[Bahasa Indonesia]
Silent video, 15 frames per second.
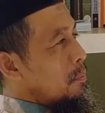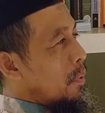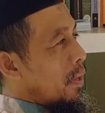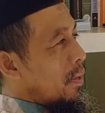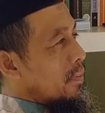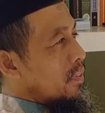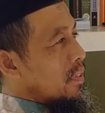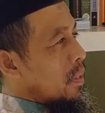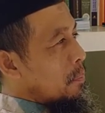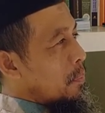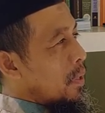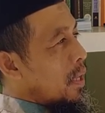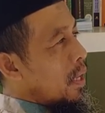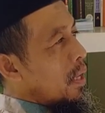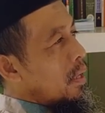Barang
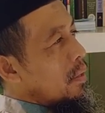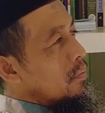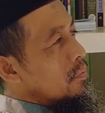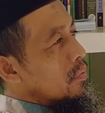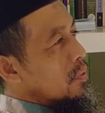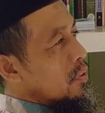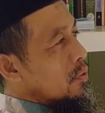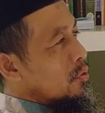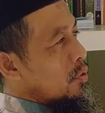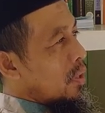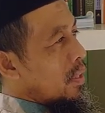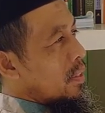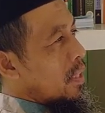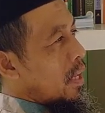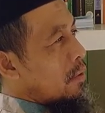siapa
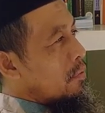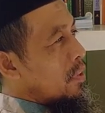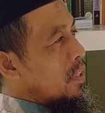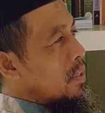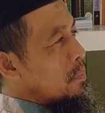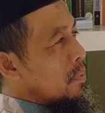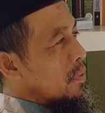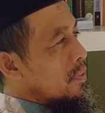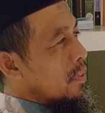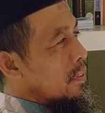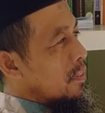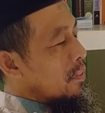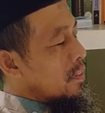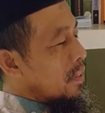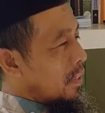sholat tarawih di
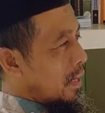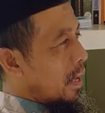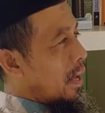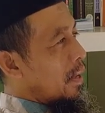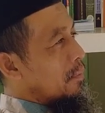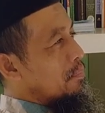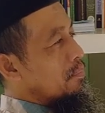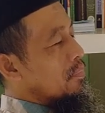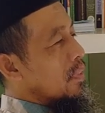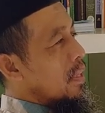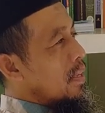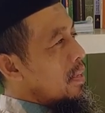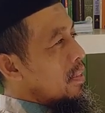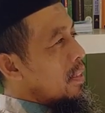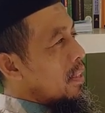masjid, tidak.
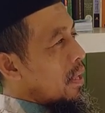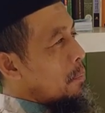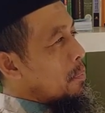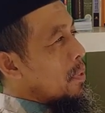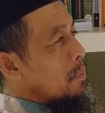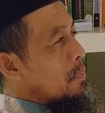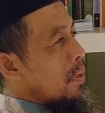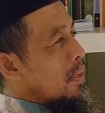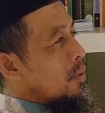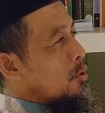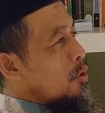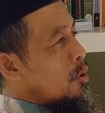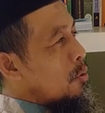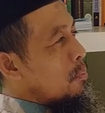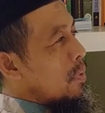Tetapi
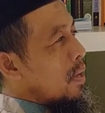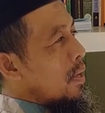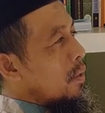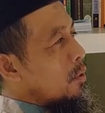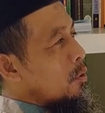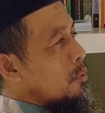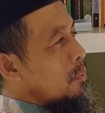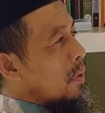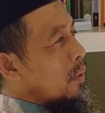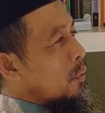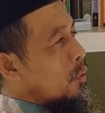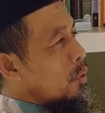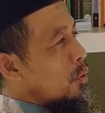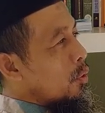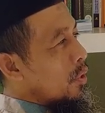man koma
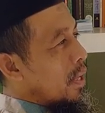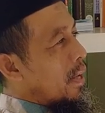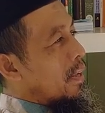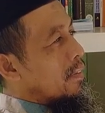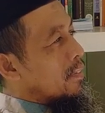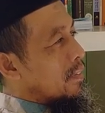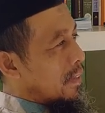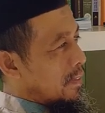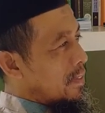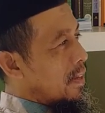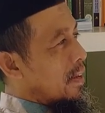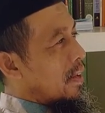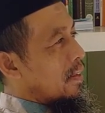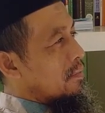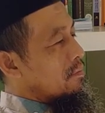Ramadona
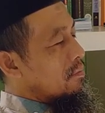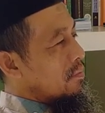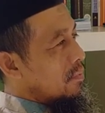saja.